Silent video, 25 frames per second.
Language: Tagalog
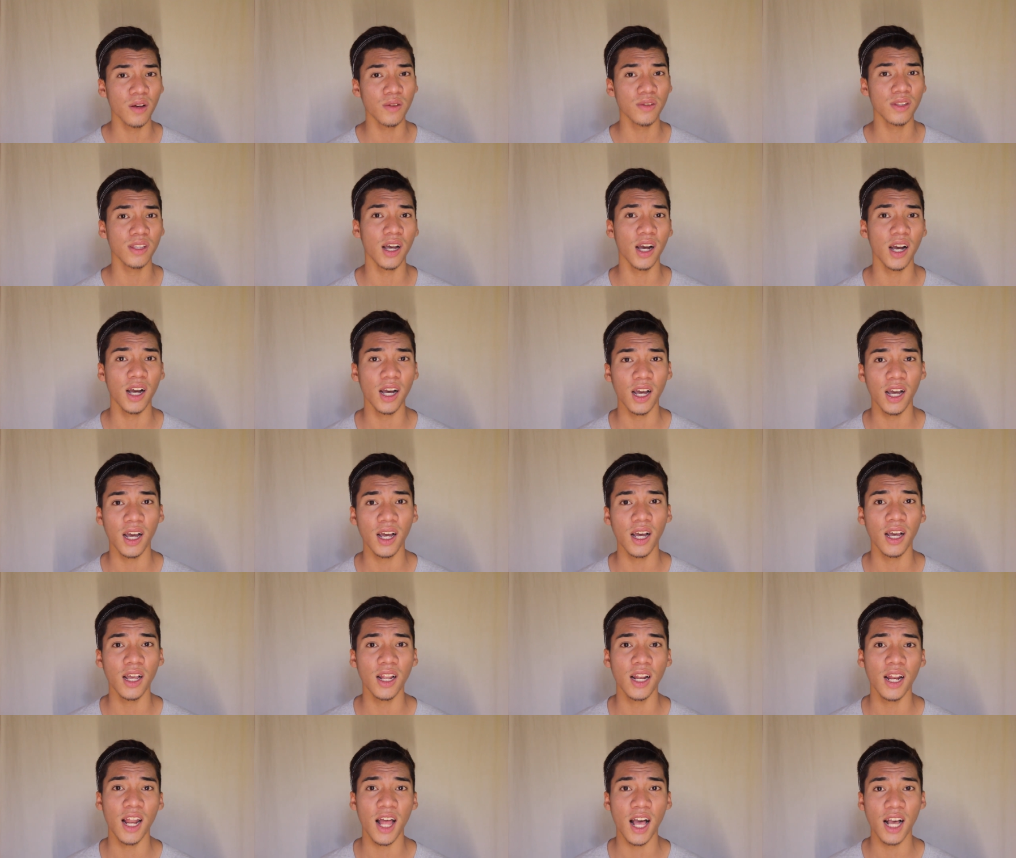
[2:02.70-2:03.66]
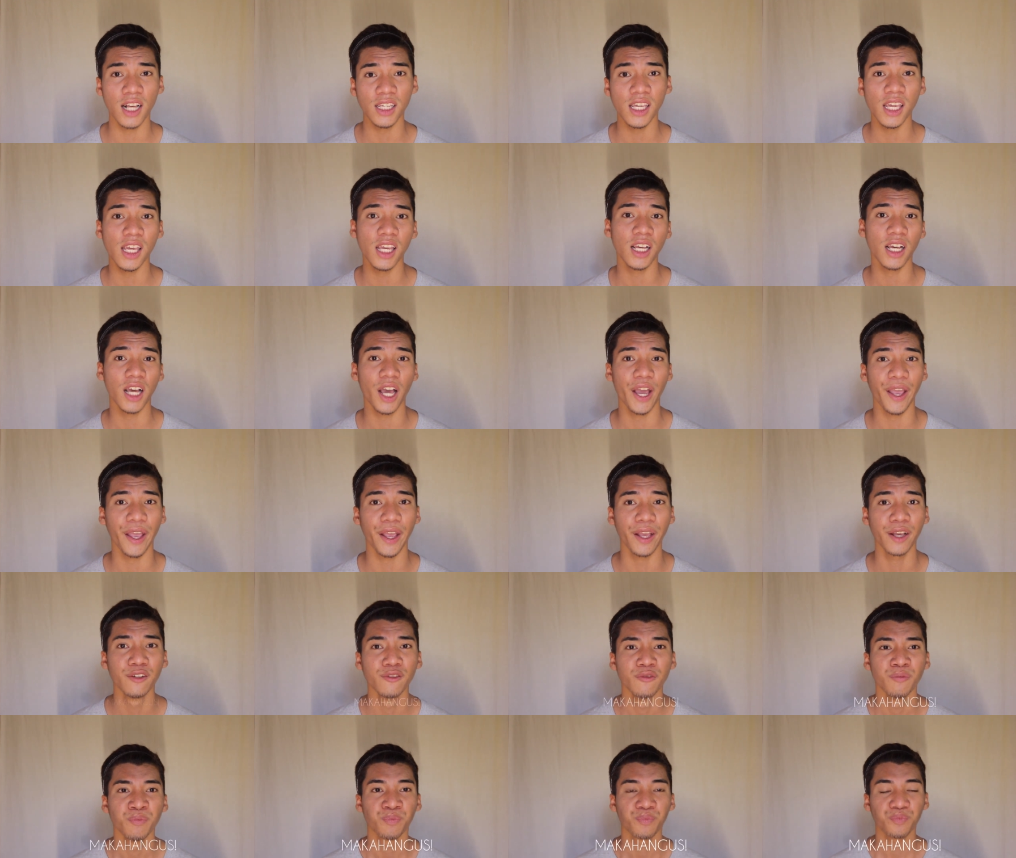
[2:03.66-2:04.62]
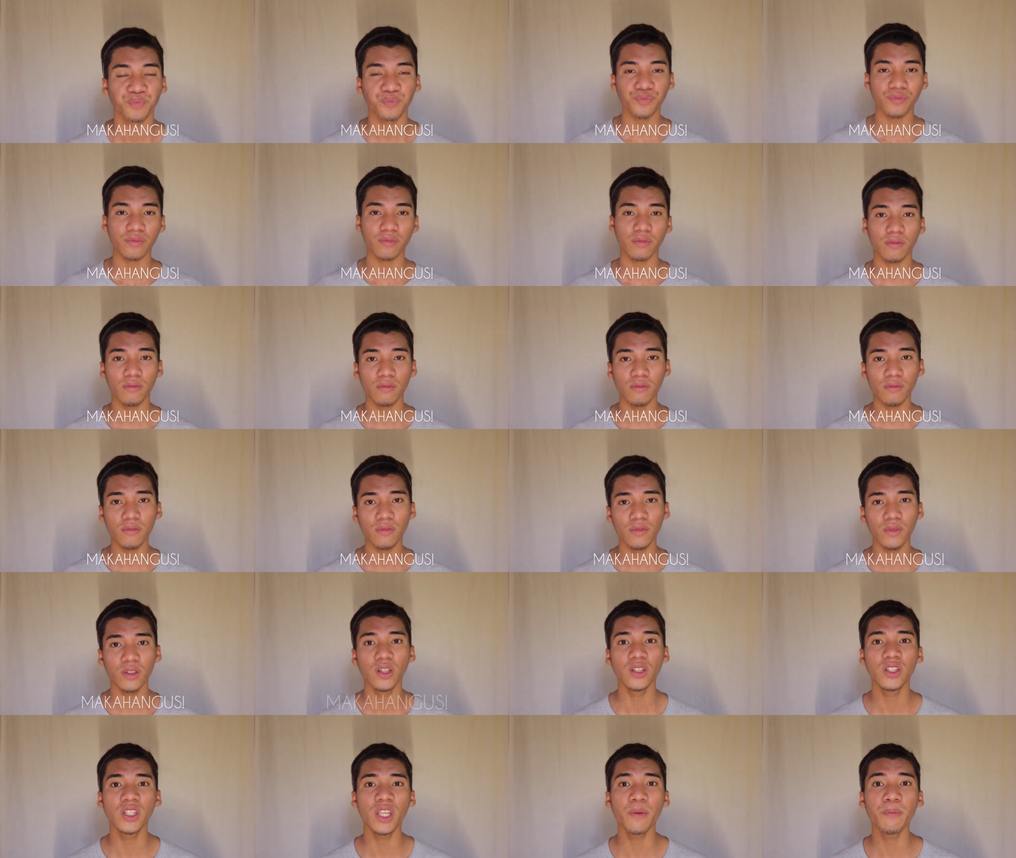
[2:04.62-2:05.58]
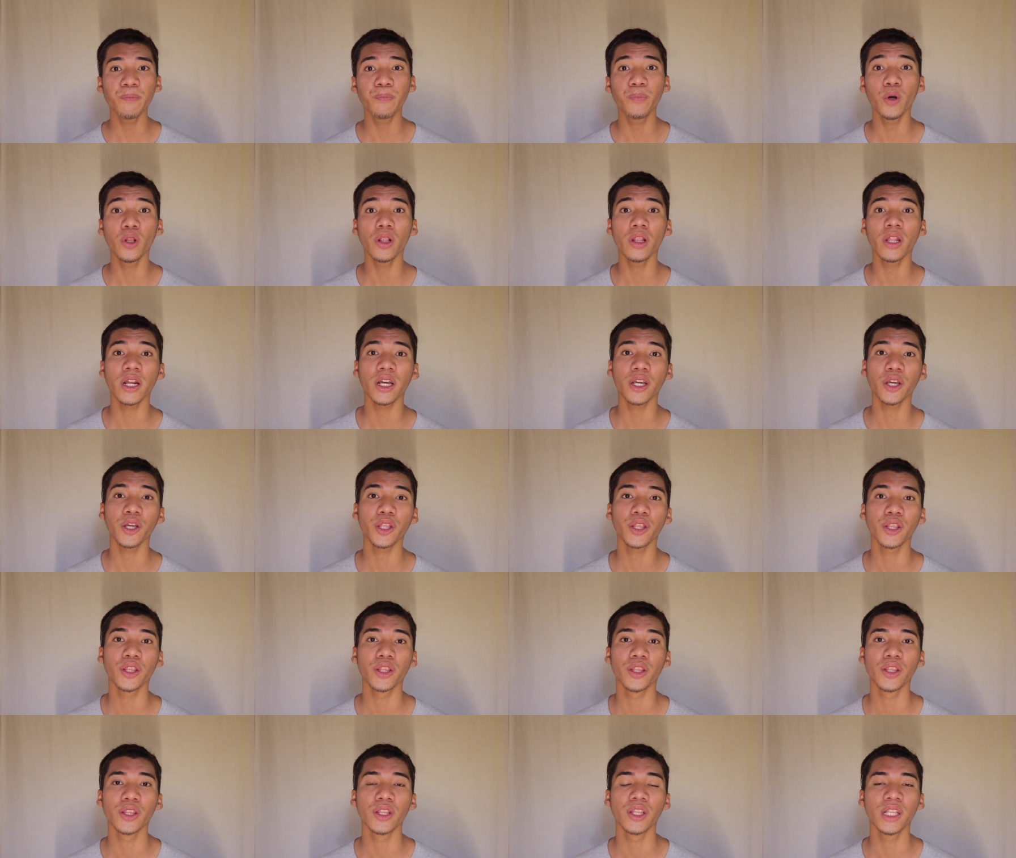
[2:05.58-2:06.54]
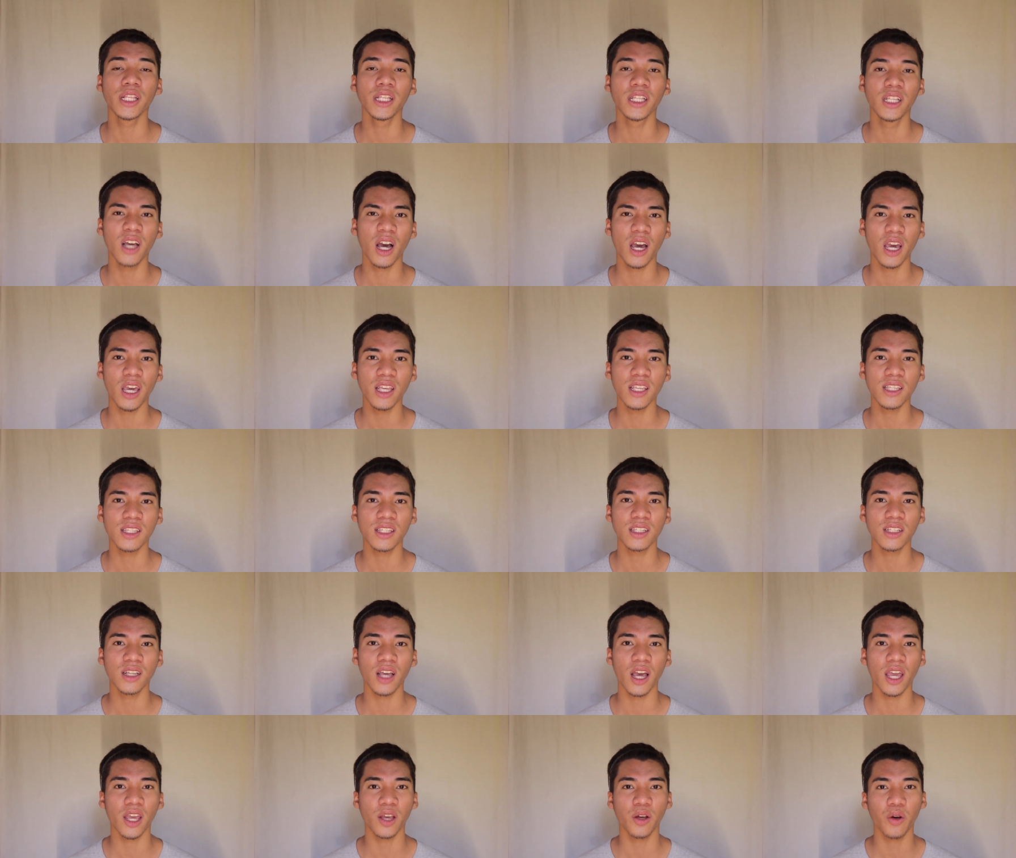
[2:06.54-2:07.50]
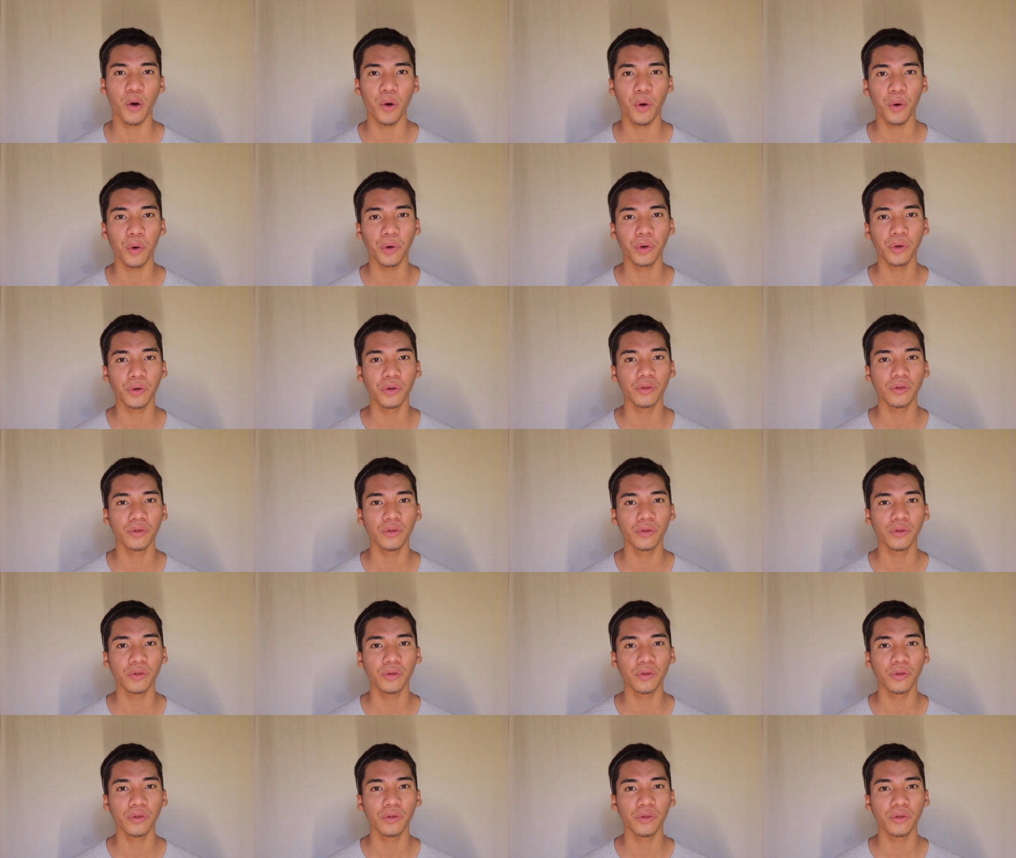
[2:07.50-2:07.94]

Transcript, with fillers: usa ka lalaki kay simple ra gid guys kay kung